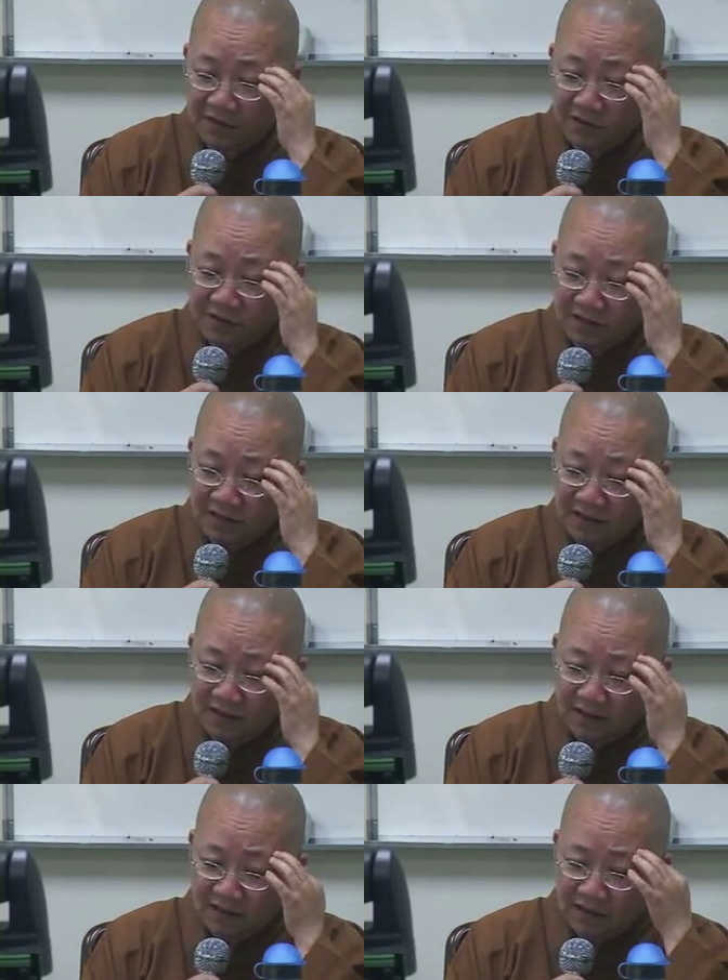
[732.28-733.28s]
所以这里
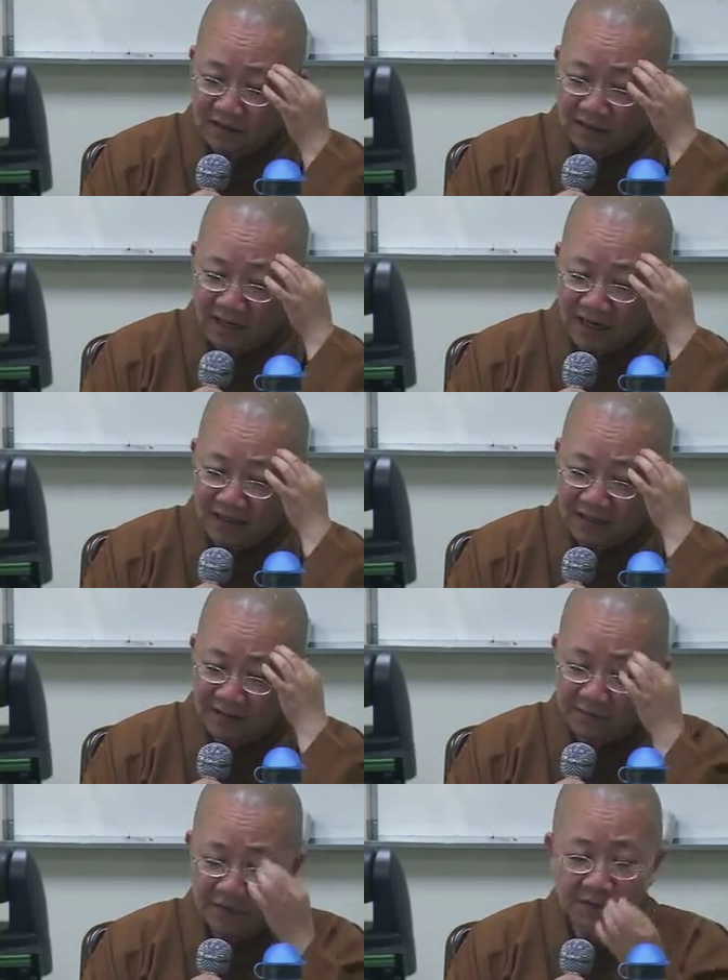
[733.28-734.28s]
呢，他
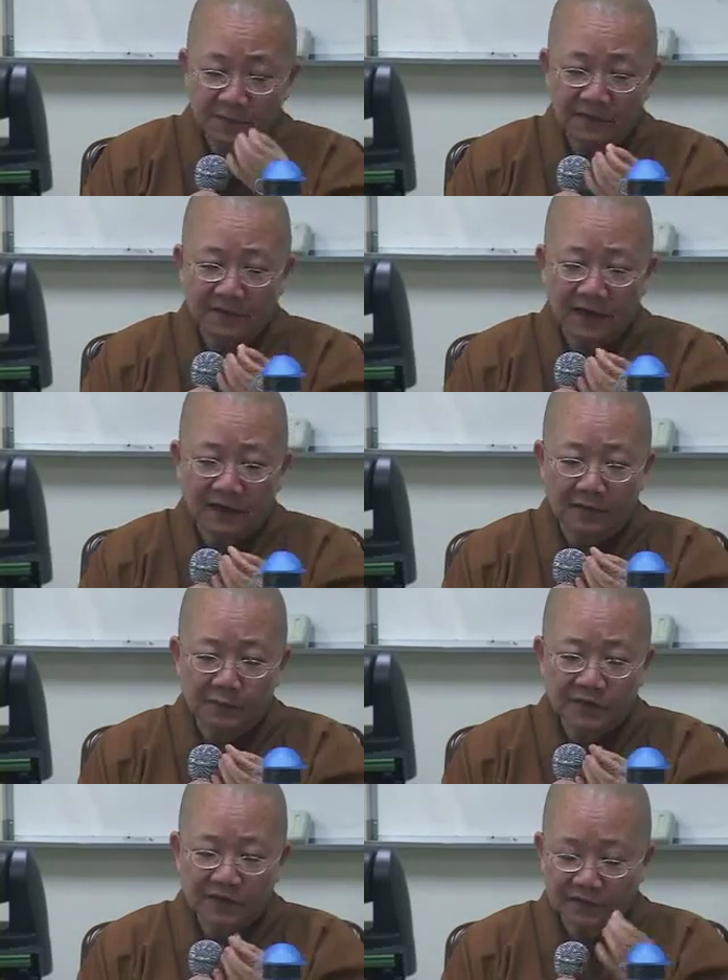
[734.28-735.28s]
呢没有办法哈，
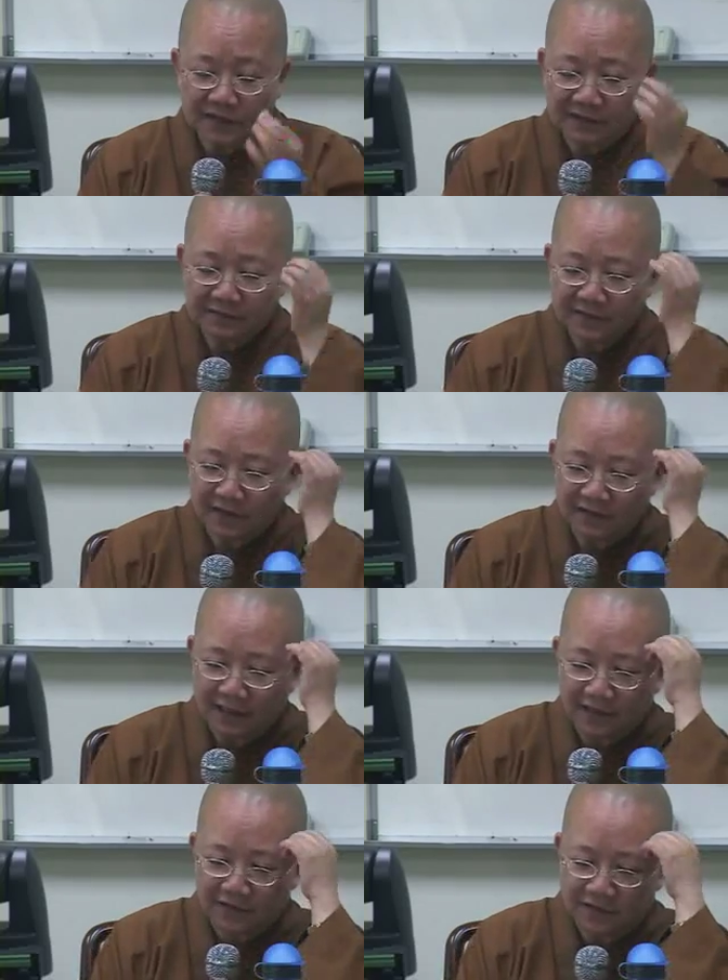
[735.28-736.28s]
不知道丈夫到
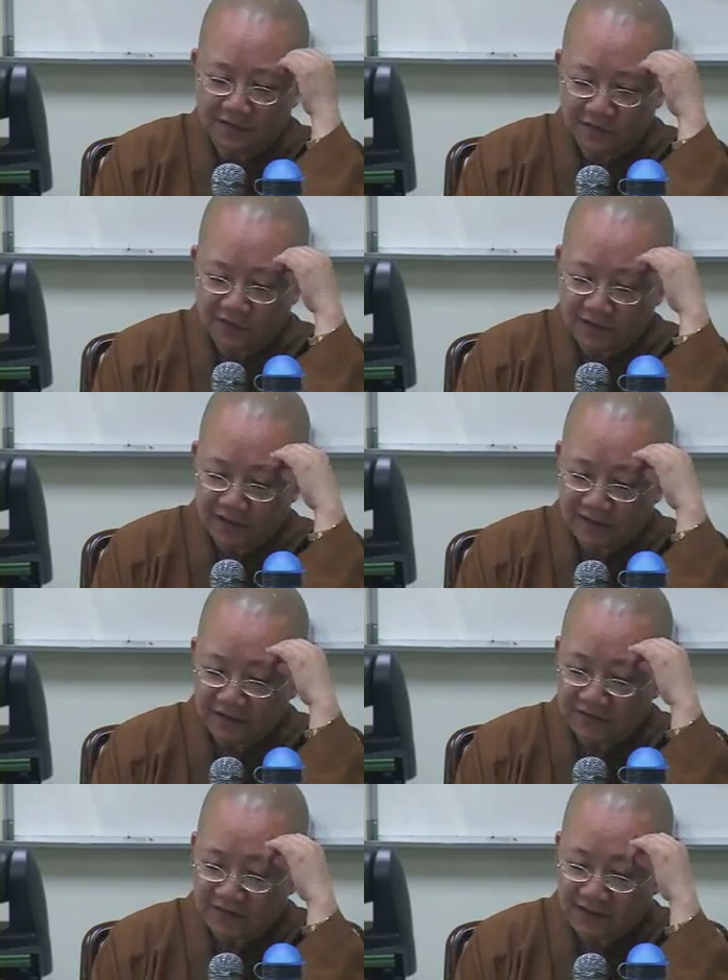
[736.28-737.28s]
哪里去，所以呢他
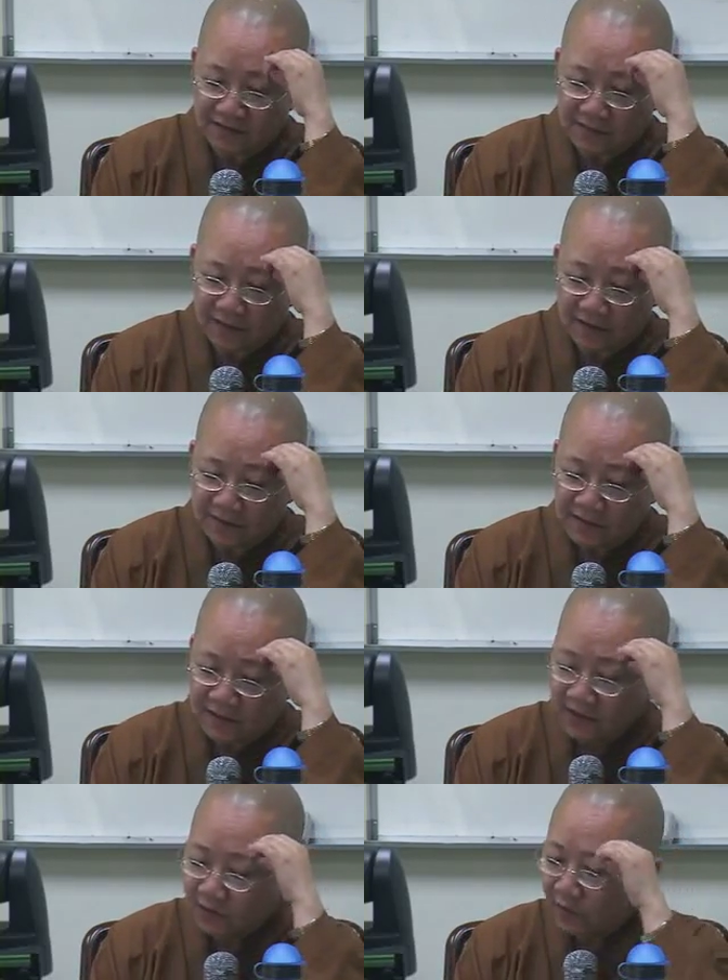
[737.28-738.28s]
就知道什么？
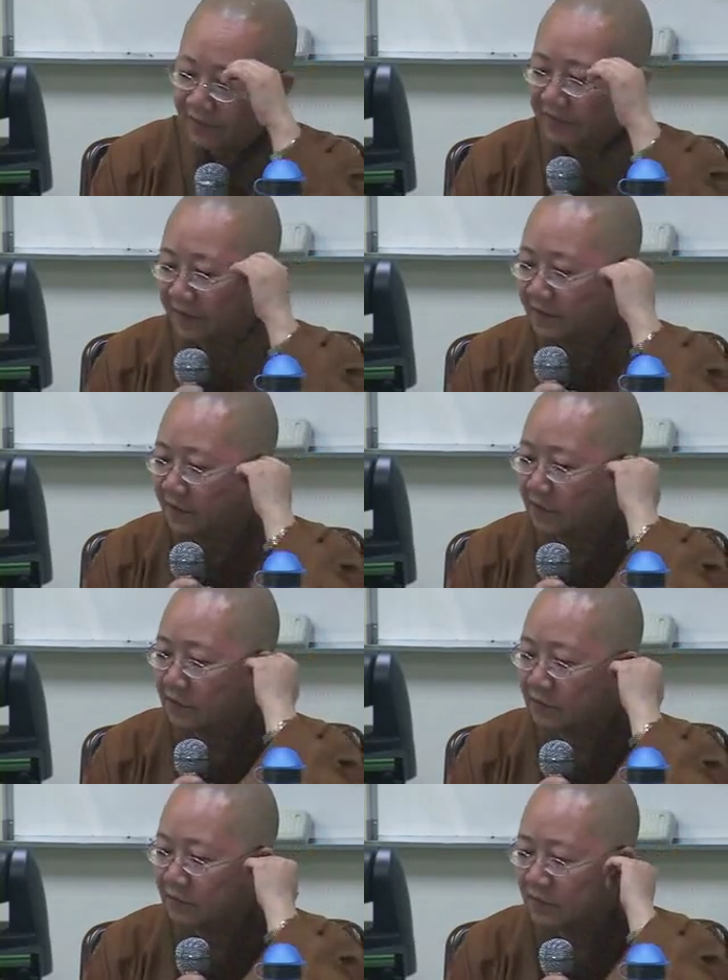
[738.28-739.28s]
尽管登
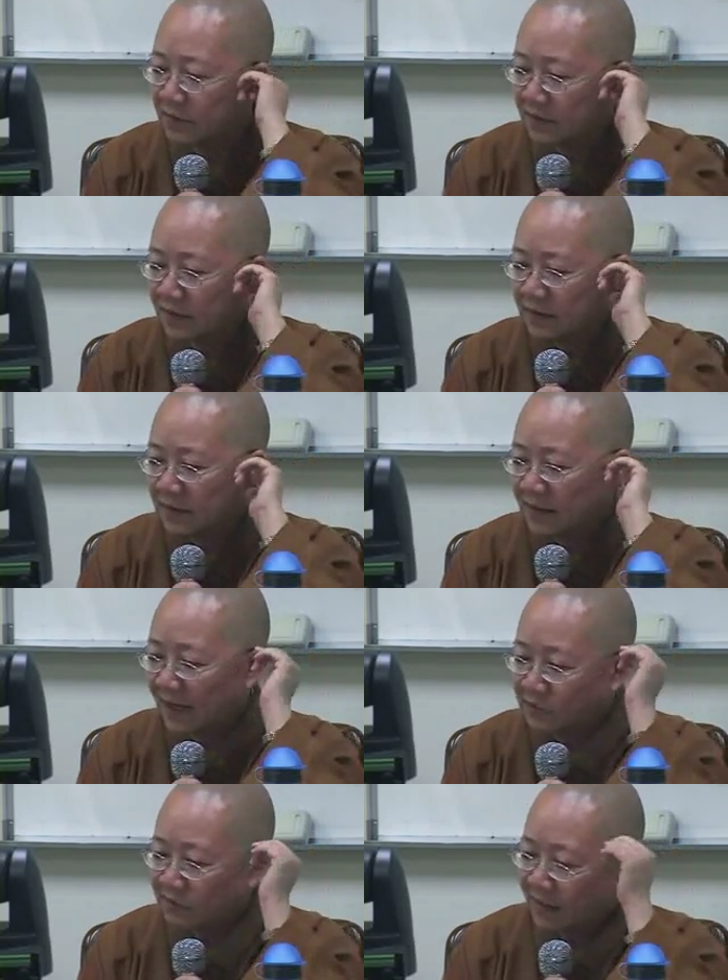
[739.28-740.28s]
楼，
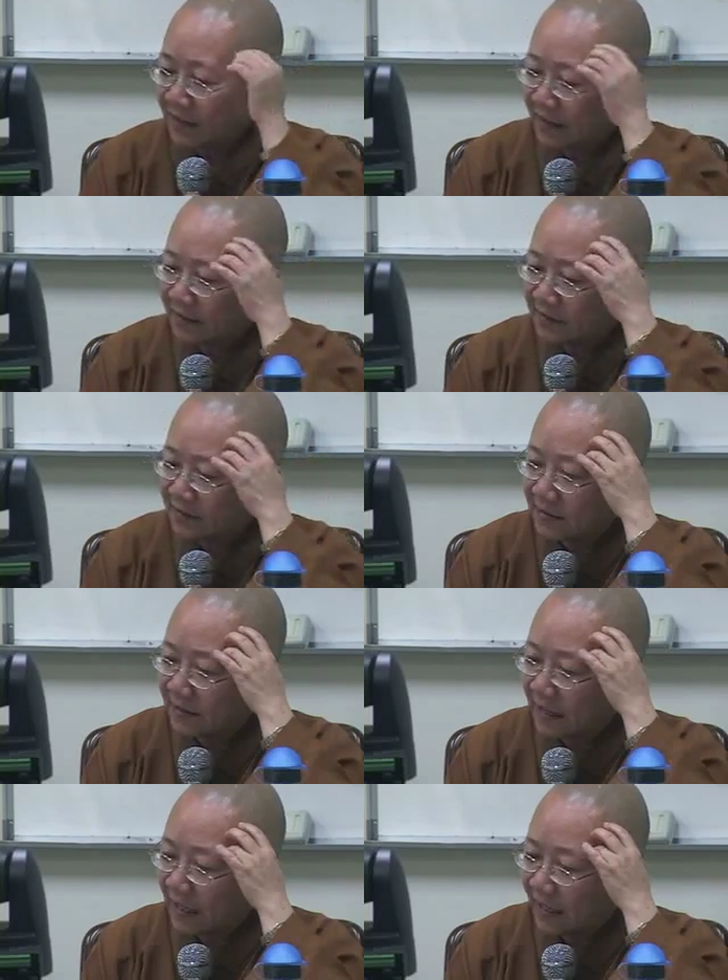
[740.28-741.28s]
他住在哪里是
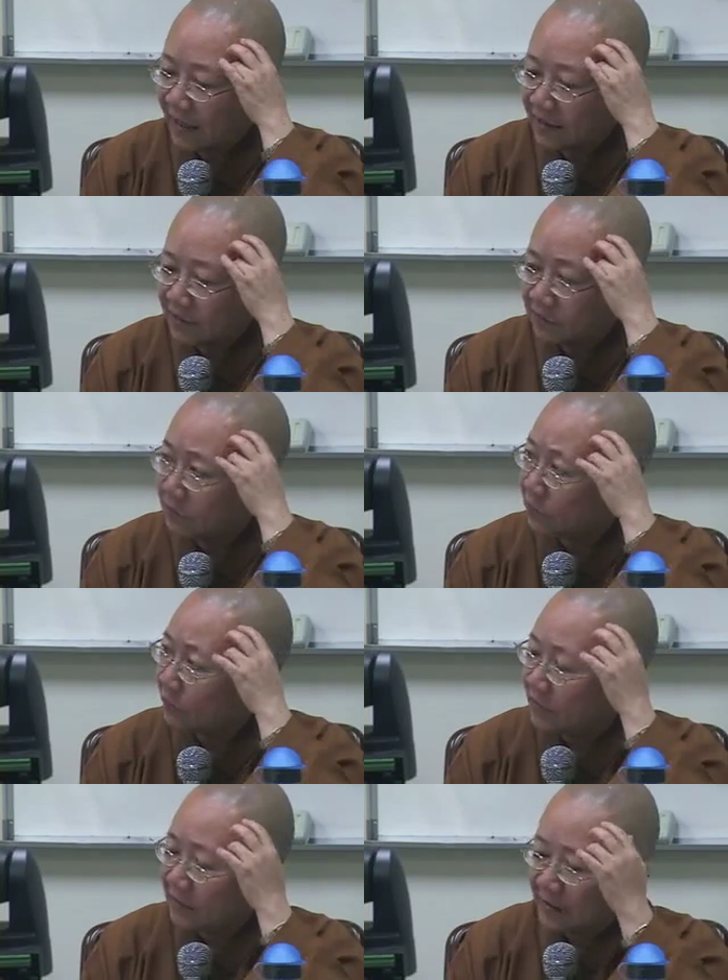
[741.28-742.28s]
杨柳
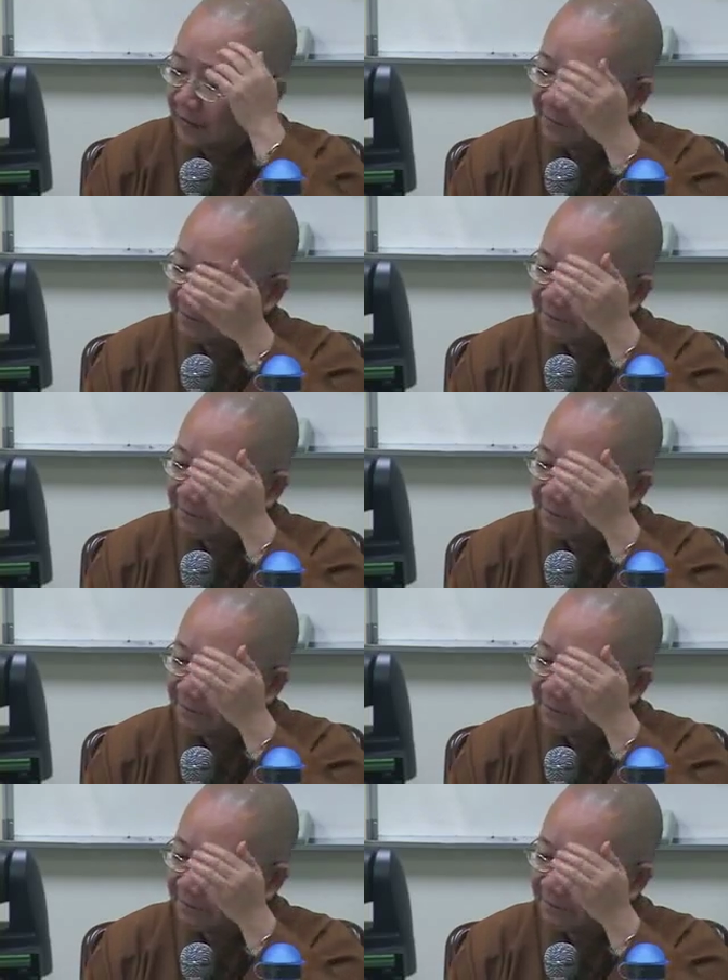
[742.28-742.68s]
堆烟，